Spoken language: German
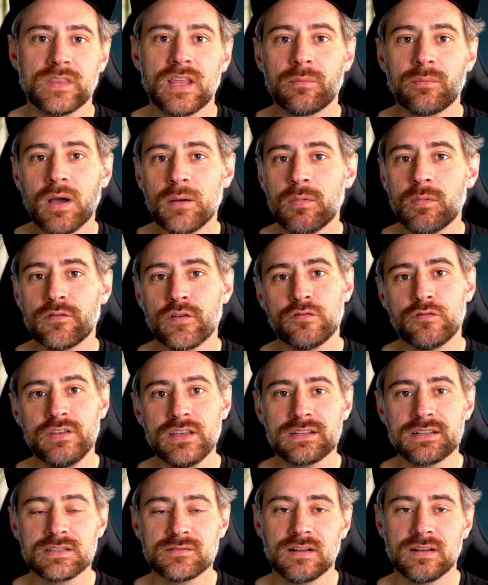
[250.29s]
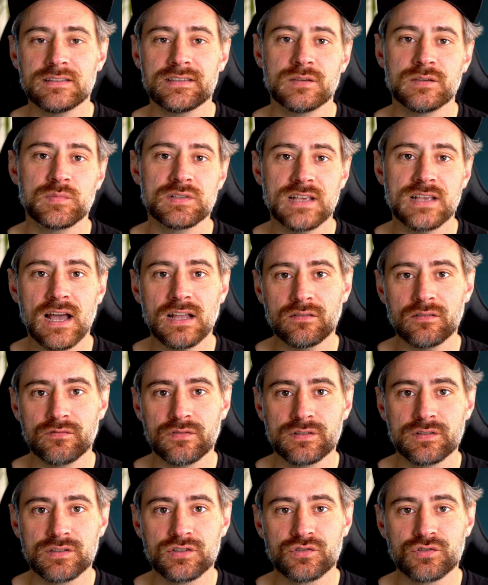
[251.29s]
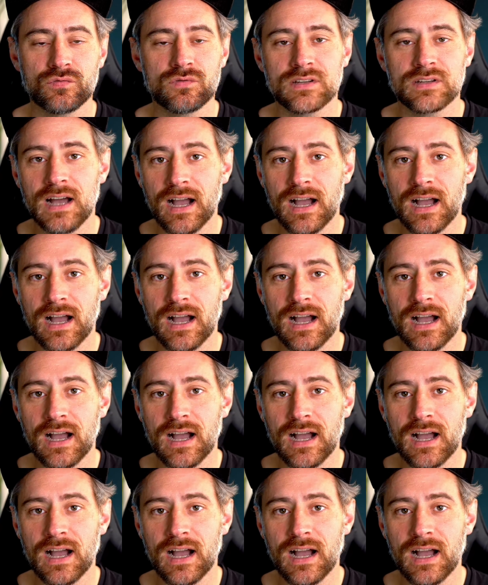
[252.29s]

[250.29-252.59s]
dann mach mal für 24 bis 48 Stunden